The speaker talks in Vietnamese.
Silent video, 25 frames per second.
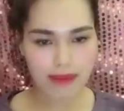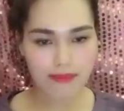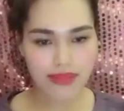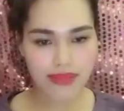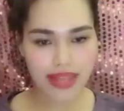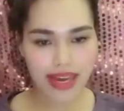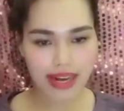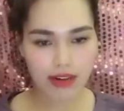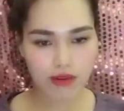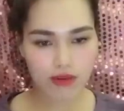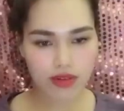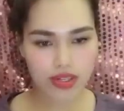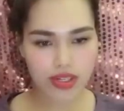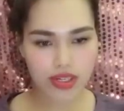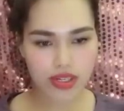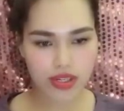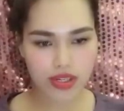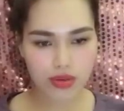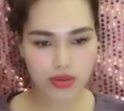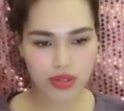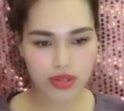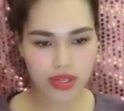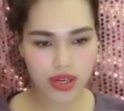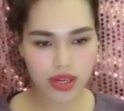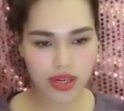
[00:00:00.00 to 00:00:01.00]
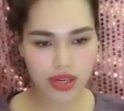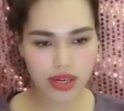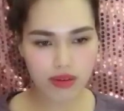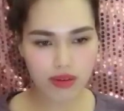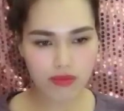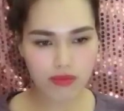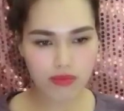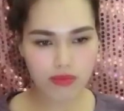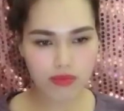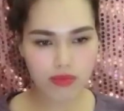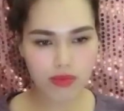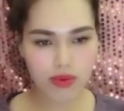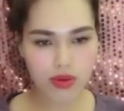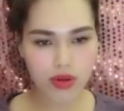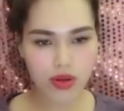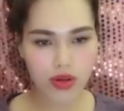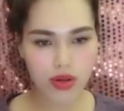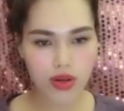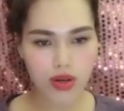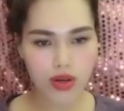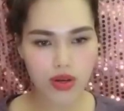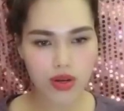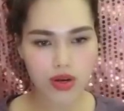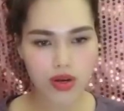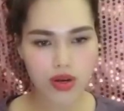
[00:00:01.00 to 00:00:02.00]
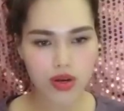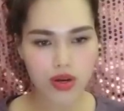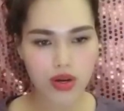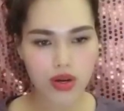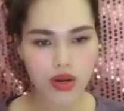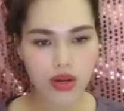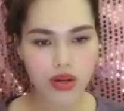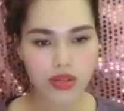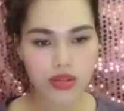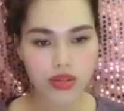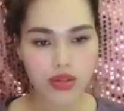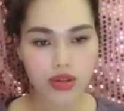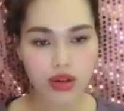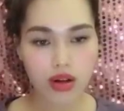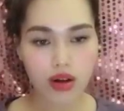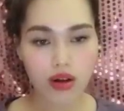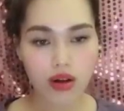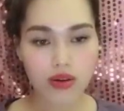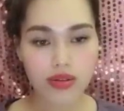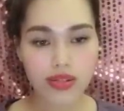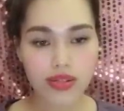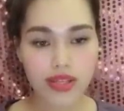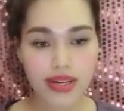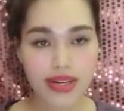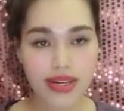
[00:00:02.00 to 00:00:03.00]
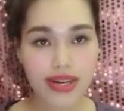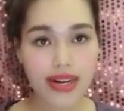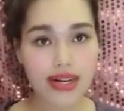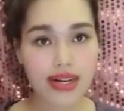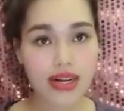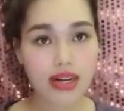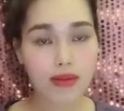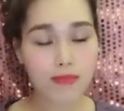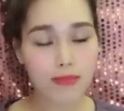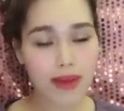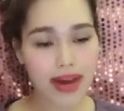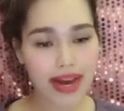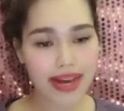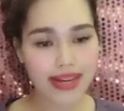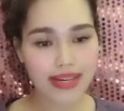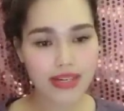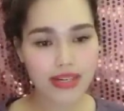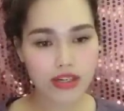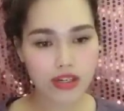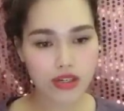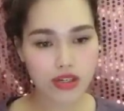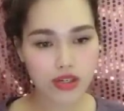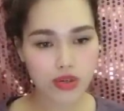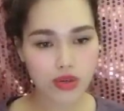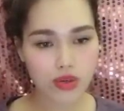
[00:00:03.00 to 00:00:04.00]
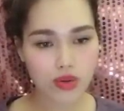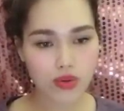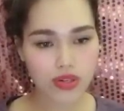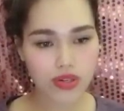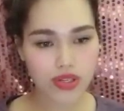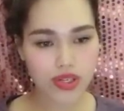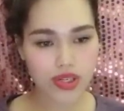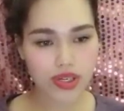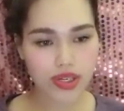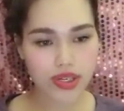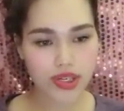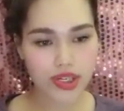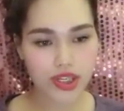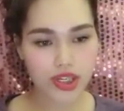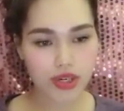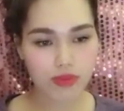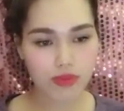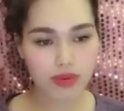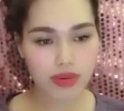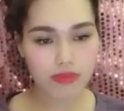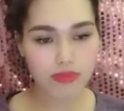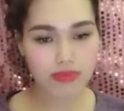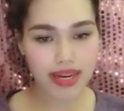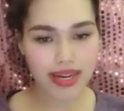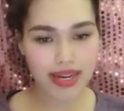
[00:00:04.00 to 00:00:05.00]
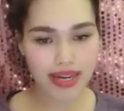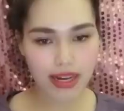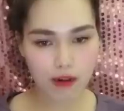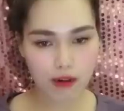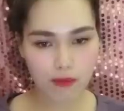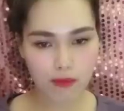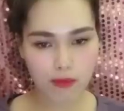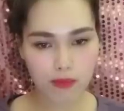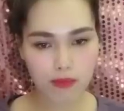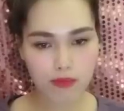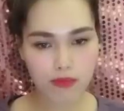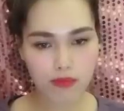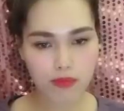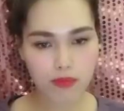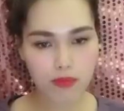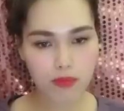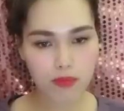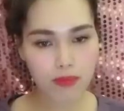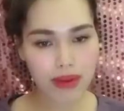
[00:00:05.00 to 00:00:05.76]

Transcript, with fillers: Đám tang của chị tôi rất đông. Có tất cả các bạn của chị trong lớp đại học,